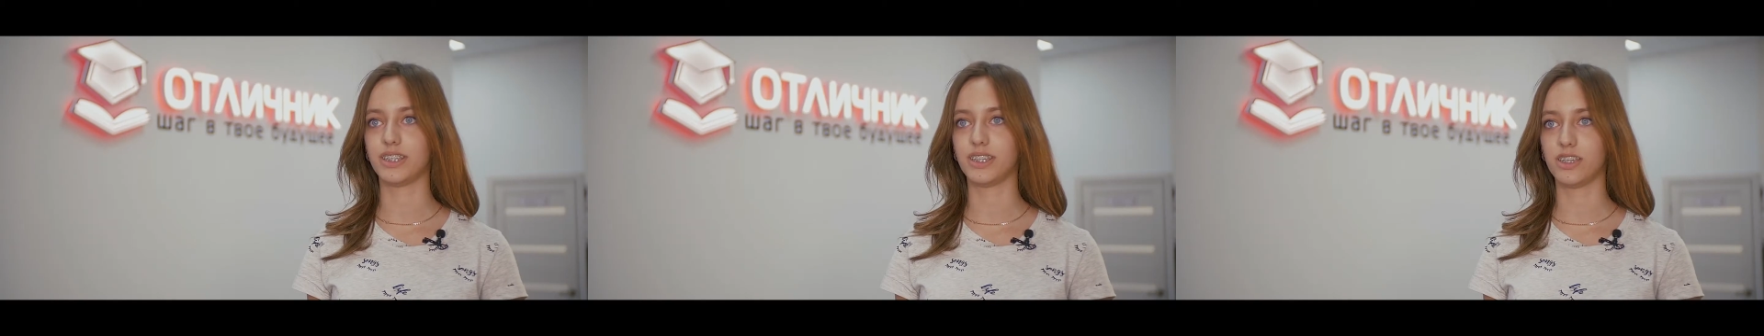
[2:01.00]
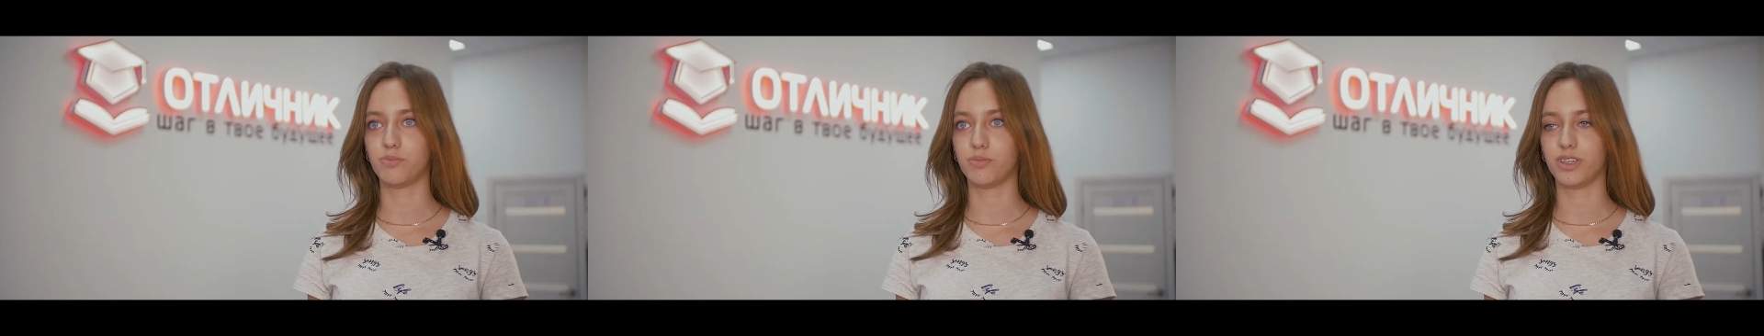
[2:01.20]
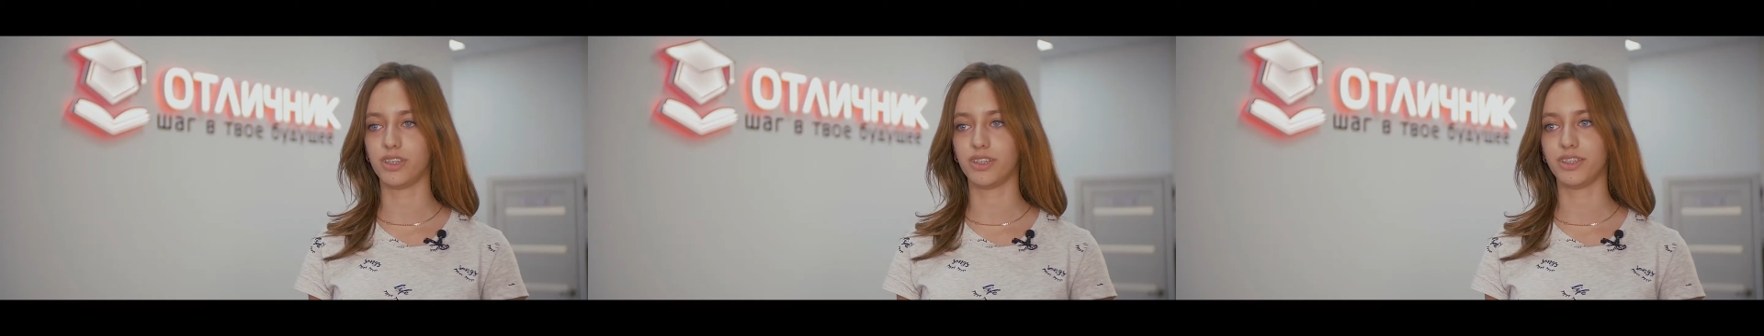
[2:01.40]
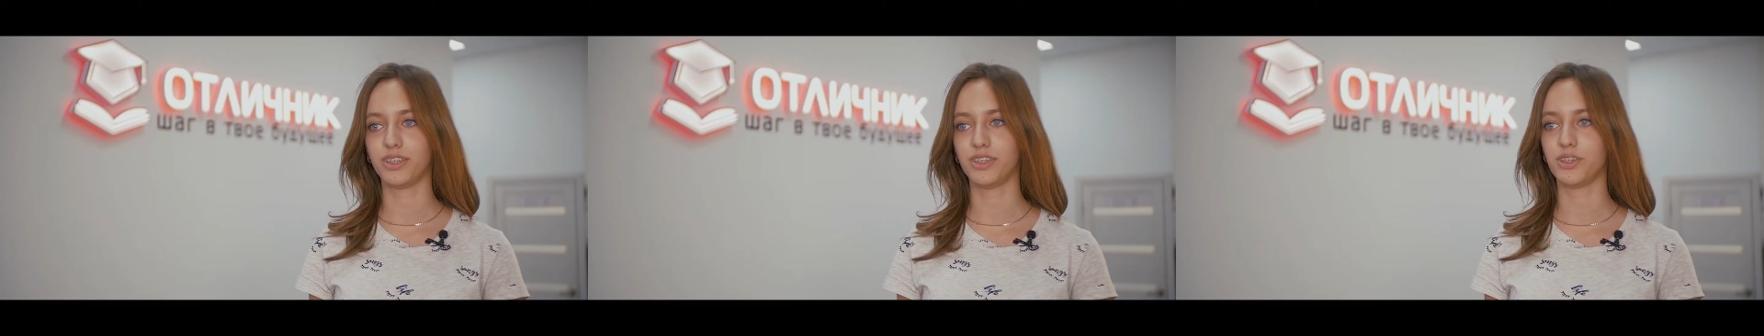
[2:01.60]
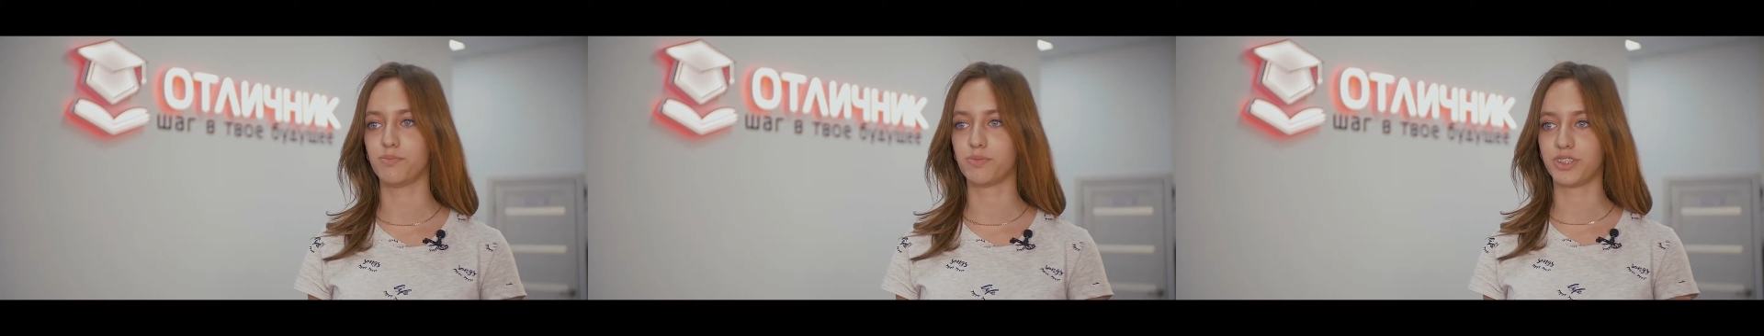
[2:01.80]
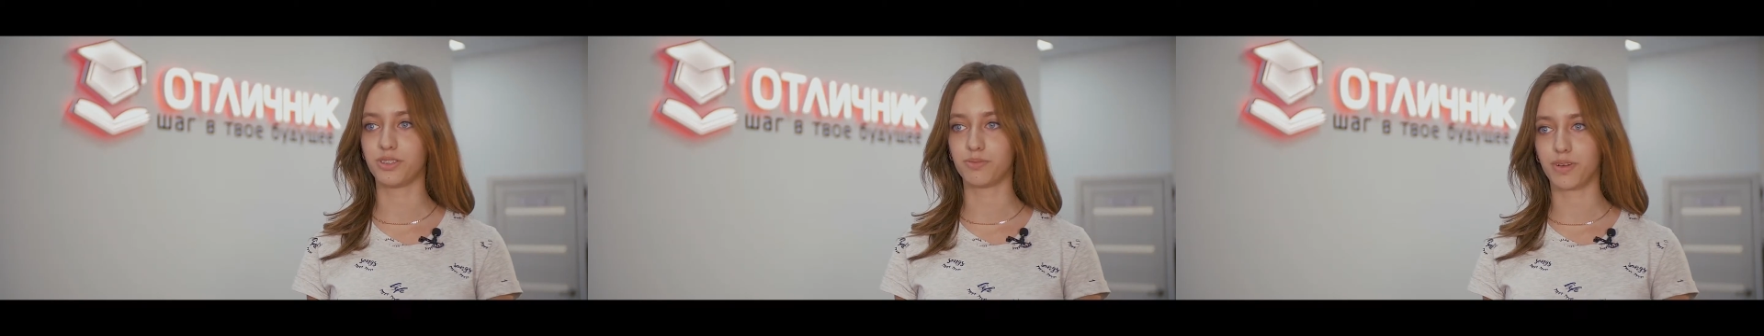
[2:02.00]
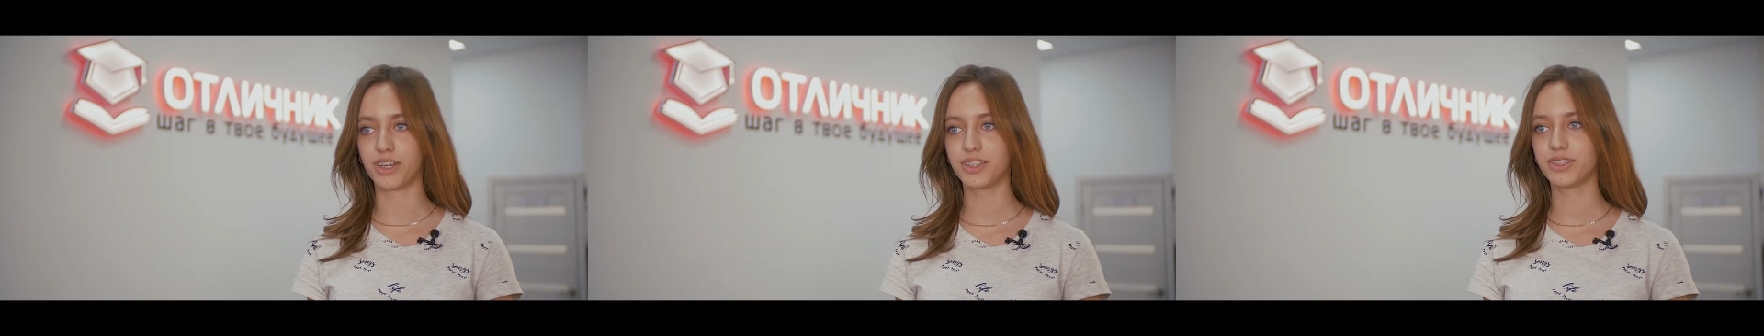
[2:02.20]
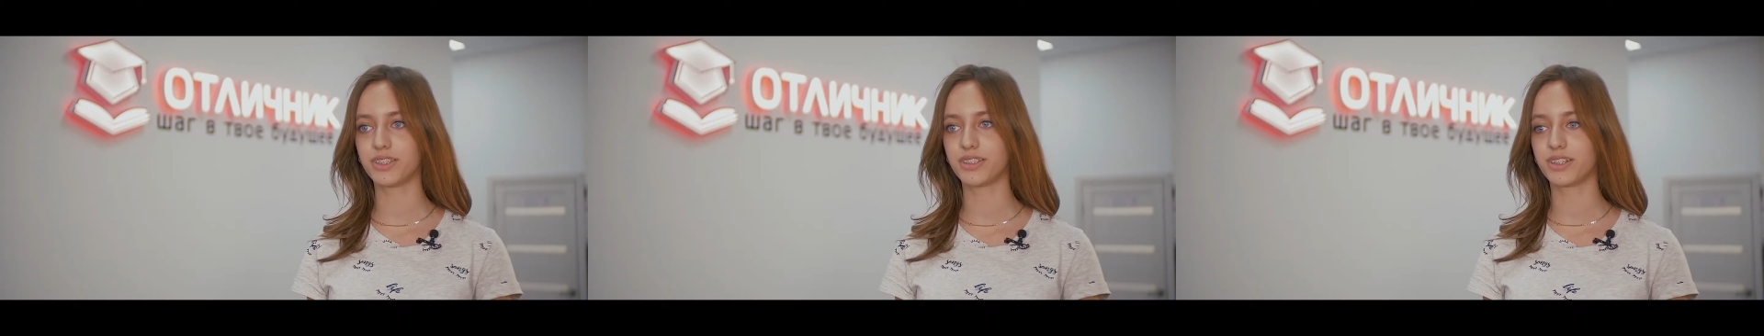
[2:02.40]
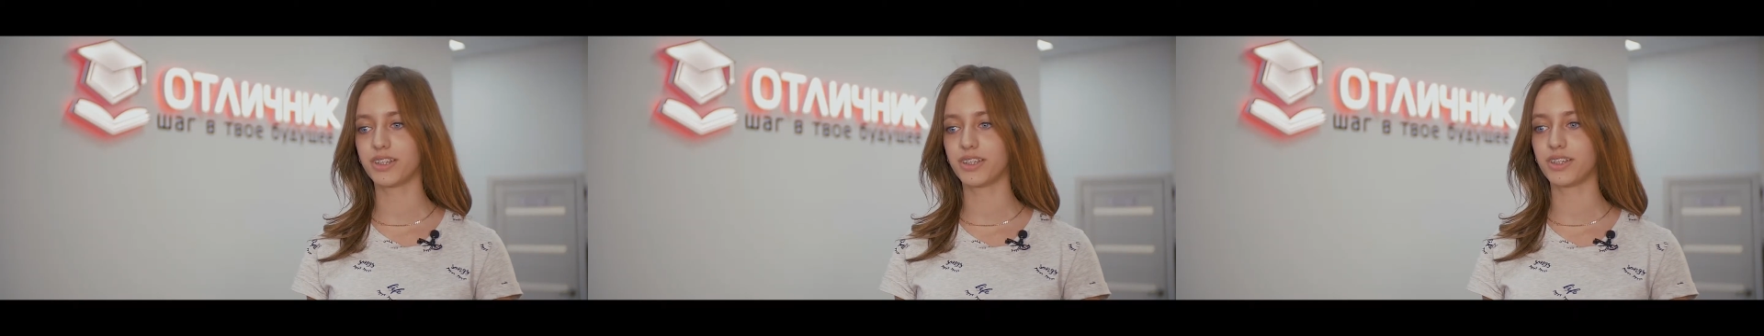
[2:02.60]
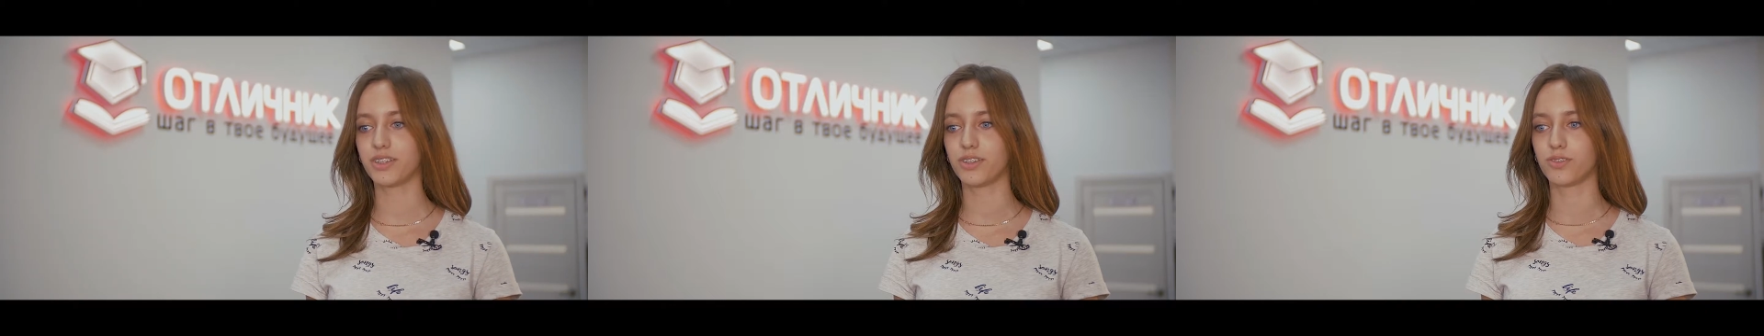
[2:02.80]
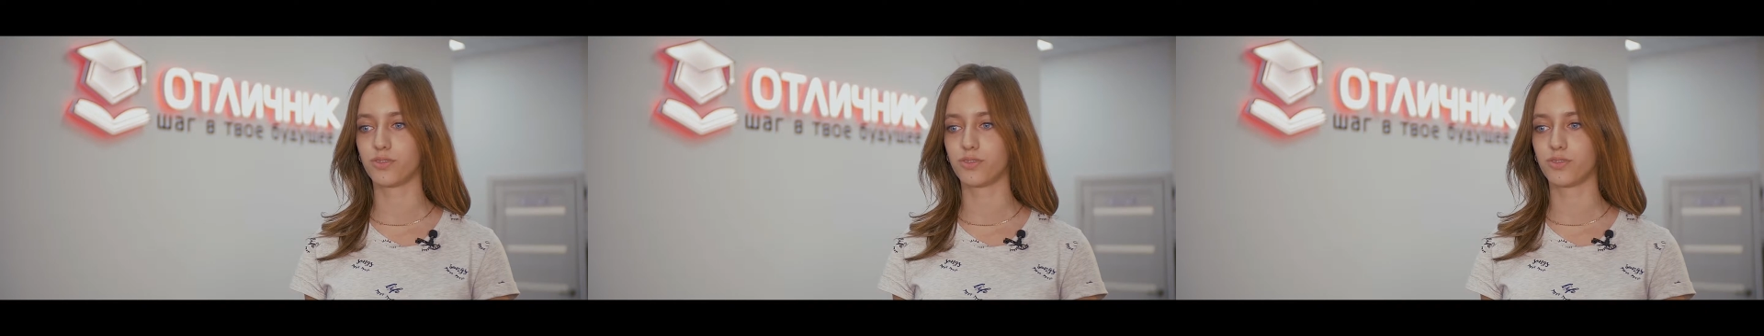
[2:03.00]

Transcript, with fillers: химией и математикой.